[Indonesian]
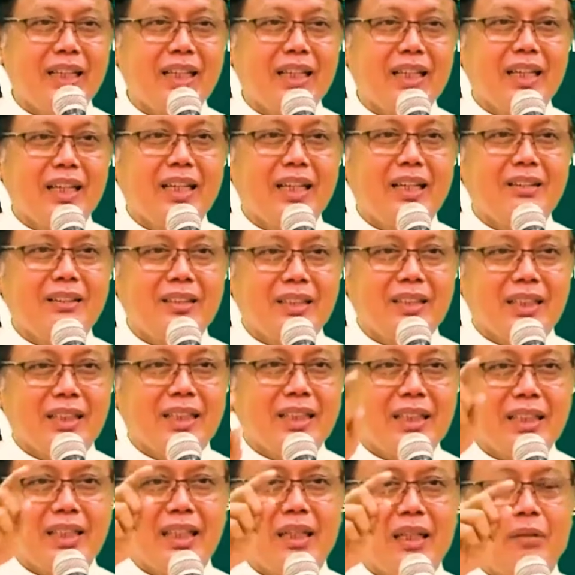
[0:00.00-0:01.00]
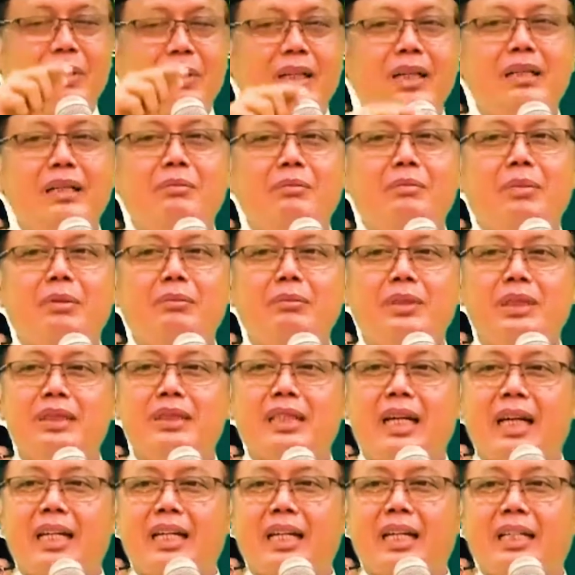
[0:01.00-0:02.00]
oleh apa
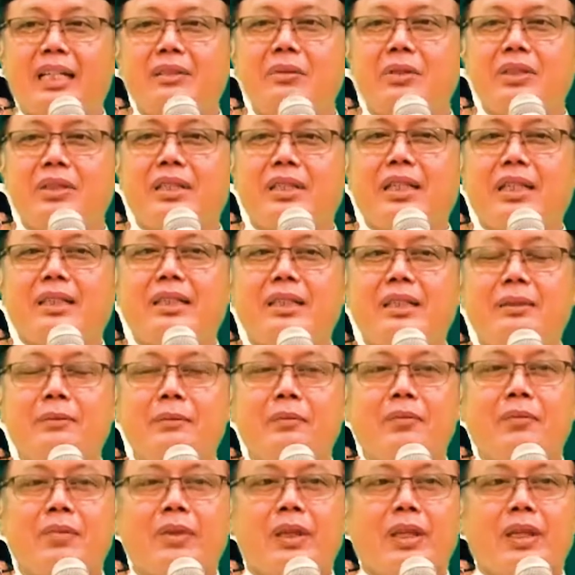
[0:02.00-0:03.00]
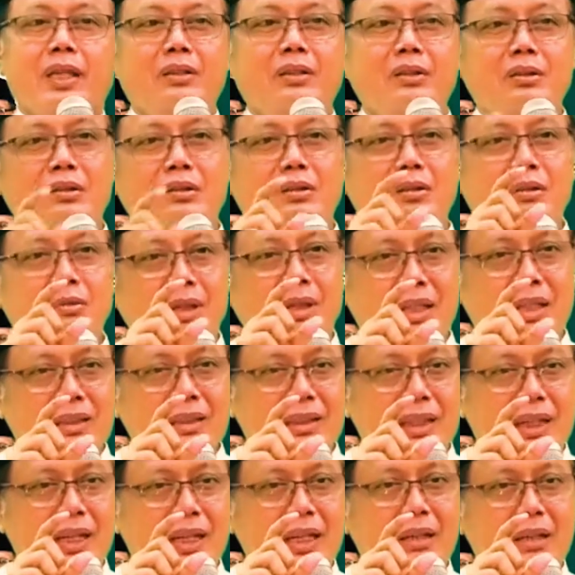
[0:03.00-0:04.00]
pembicara itu sekalian. Itu surat
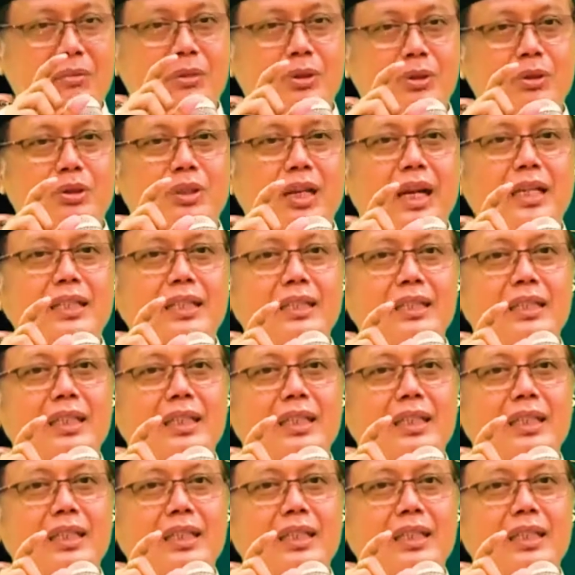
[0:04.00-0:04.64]
Al-Muluk ayat yang